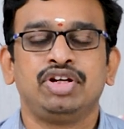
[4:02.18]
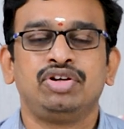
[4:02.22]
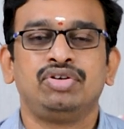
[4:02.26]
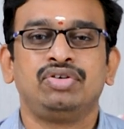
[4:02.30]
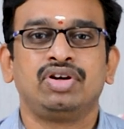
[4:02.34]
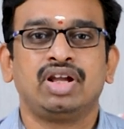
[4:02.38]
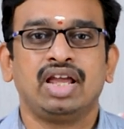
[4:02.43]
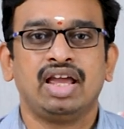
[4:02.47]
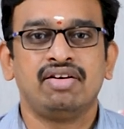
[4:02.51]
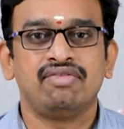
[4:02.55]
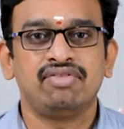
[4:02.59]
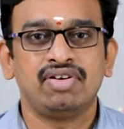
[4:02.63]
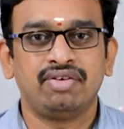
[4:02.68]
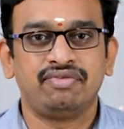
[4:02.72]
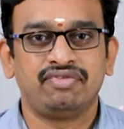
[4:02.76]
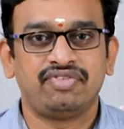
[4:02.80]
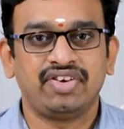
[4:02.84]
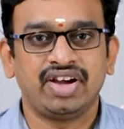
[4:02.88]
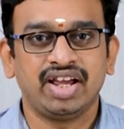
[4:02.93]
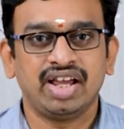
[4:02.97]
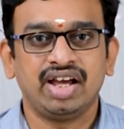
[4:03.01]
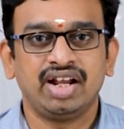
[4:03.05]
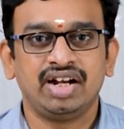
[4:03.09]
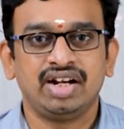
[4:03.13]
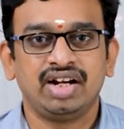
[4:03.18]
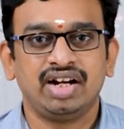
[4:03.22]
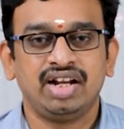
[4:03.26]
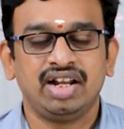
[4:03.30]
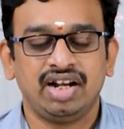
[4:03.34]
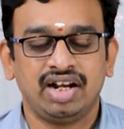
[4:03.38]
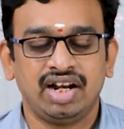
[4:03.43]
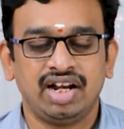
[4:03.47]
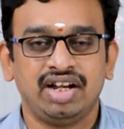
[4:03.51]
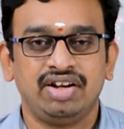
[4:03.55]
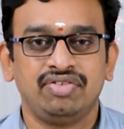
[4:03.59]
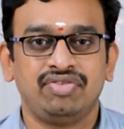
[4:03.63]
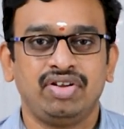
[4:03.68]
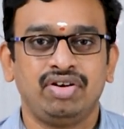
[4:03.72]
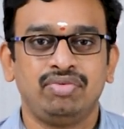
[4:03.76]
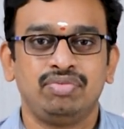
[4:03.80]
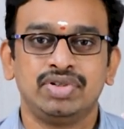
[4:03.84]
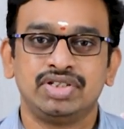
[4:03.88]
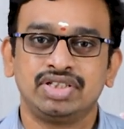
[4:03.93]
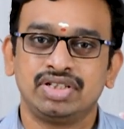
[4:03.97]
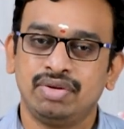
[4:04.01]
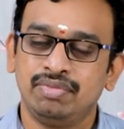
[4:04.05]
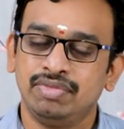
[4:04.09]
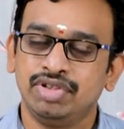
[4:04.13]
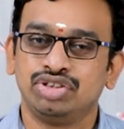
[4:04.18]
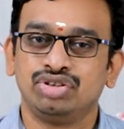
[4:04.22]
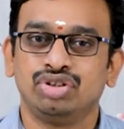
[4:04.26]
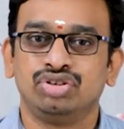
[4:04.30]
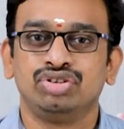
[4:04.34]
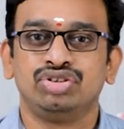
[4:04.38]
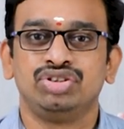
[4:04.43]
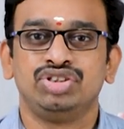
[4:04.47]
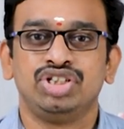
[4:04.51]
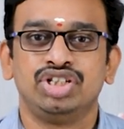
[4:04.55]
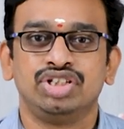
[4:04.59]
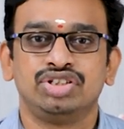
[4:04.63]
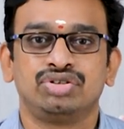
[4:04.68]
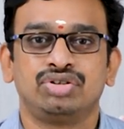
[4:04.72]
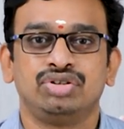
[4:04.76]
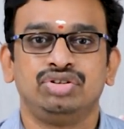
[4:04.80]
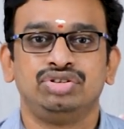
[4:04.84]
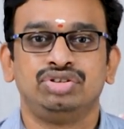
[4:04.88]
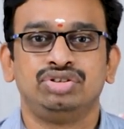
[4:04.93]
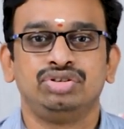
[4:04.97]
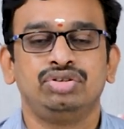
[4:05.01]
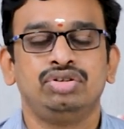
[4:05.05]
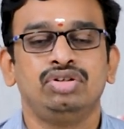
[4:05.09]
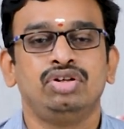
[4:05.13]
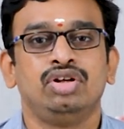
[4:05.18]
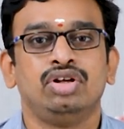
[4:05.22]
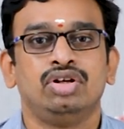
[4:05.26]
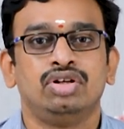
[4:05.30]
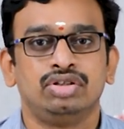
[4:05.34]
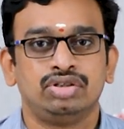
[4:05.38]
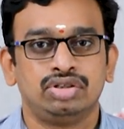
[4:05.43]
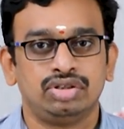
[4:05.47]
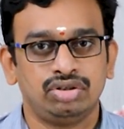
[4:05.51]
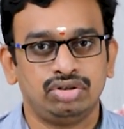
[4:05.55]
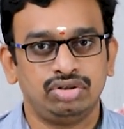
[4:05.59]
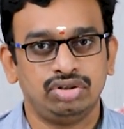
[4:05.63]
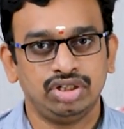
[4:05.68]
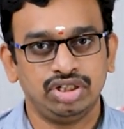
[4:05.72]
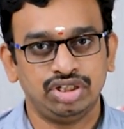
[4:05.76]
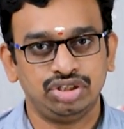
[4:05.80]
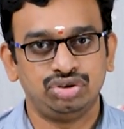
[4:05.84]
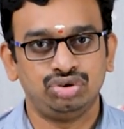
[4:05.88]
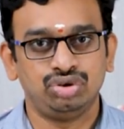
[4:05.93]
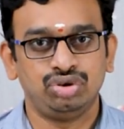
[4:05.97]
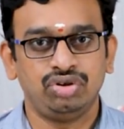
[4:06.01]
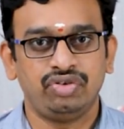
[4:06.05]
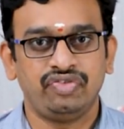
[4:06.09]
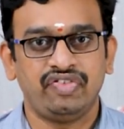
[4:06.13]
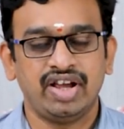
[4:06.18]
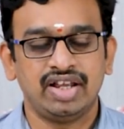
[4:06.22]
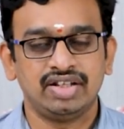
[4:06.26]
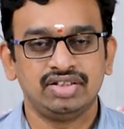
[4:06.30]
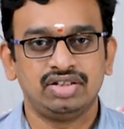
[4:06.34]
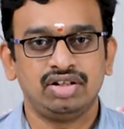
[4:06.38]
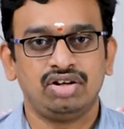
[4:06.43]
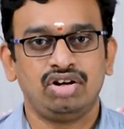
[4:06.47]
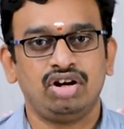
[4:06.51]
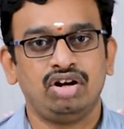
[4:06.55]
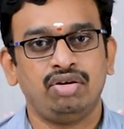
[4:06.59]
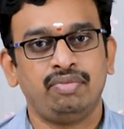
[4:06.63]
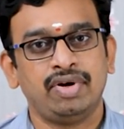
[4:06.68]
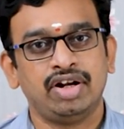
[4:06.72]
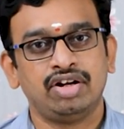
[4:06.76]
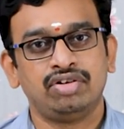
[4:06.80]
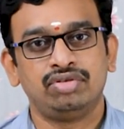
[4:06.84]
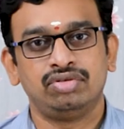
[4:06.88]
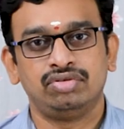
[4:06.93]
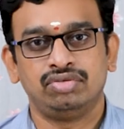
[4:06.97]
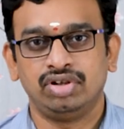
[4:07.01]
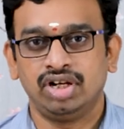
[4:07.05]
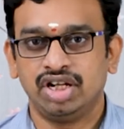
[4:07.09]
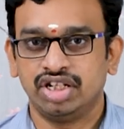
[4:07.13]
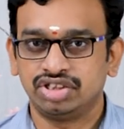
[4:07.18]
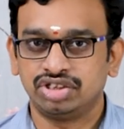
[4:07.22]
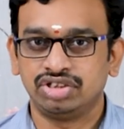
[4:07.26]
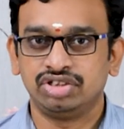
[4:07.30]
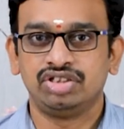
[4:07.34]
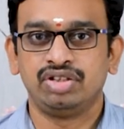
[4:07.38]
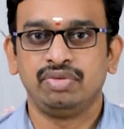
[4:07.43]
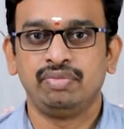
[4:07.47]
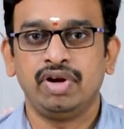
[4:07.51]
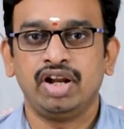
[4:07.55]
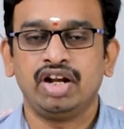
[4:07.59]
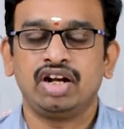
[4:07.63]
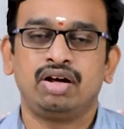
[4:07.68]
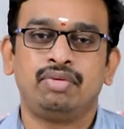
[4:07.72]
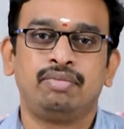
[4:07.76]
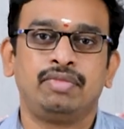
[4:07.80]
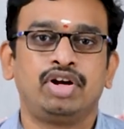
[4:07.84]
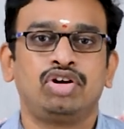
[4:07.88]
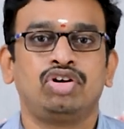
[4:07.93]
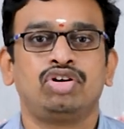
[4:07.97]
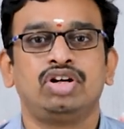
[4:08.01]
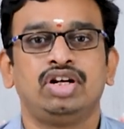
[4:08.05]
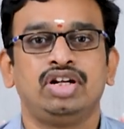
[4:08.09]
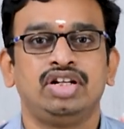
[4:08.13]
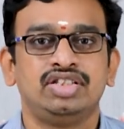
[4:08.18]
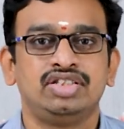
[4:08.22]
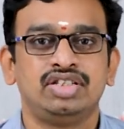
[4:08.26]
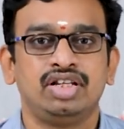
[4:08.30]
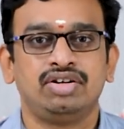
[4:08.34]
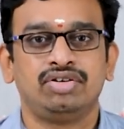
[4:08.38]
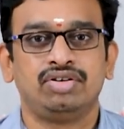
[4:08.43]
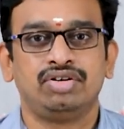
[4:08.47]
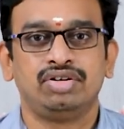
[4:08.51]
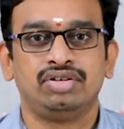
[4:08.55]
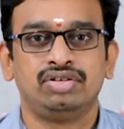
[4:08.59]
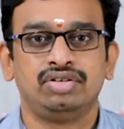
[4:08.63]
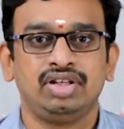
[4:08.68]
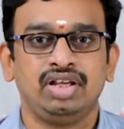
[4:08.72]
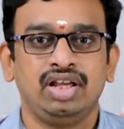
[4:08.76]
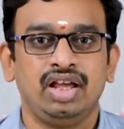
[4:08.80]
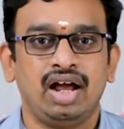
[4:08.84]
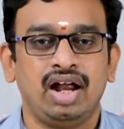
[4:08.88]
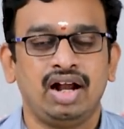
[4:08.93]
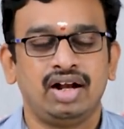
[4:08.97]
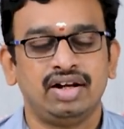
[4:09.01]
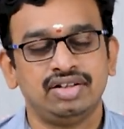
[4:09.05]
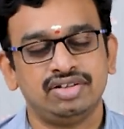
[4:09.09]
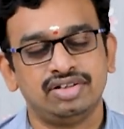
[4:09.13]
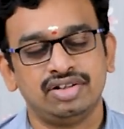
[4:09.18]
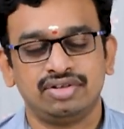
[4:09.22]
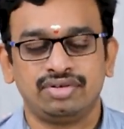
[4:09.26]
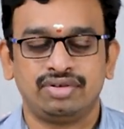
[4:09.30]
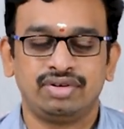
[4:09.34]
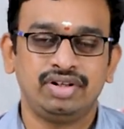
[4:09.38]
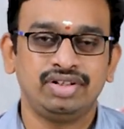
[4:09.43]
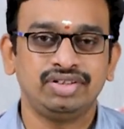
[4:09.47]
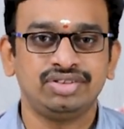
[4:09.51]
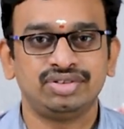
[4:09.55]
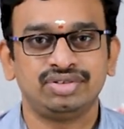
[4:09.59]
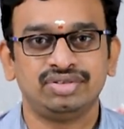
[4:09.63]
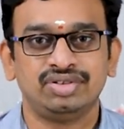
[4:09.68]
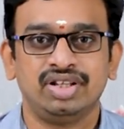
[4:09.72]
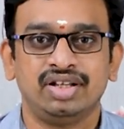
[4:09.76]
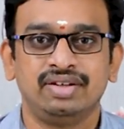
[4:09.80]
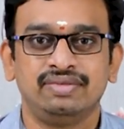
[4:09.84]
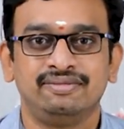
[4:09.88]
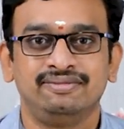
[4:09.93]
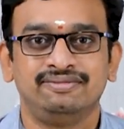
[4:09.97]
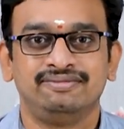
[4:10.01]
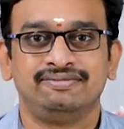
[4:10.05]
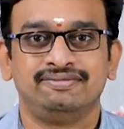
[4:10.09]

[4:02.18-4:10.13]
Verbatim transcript: మీకు కేవలం ఫైవ్ హండ్రెడ్ అండ్ నైంటీ ఫైవ్ రూపీస్కే మీరు సొంతం చేసుకోవచ్చు సో ఈ జూట్ ఫ్యాన్సీలోనే మనం నెక్స్ట్ సిమిలర్గా మరొక డిజైన్ కూడా ఉంది ఆ డిజైన్ కూడా చూద్దాం